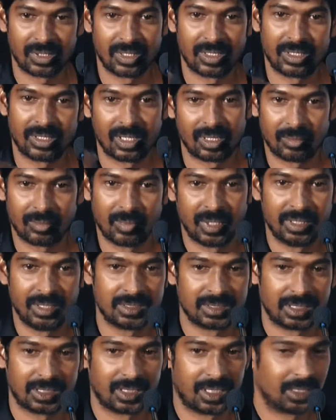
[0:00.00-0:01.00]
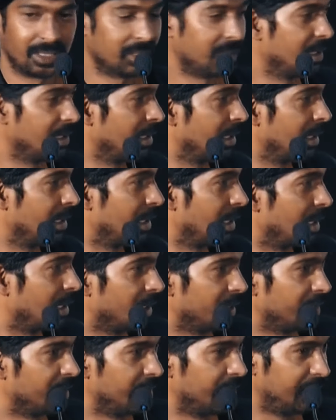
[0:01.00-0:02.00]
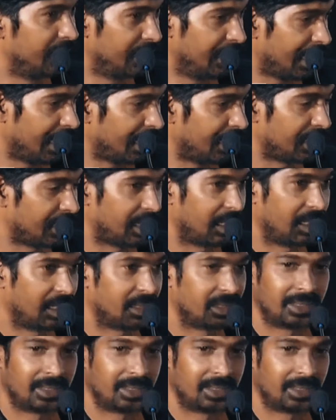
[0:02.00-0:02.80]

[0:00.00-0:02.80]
இருந்தால் மன்னிச்சுங்க இது எனக்கு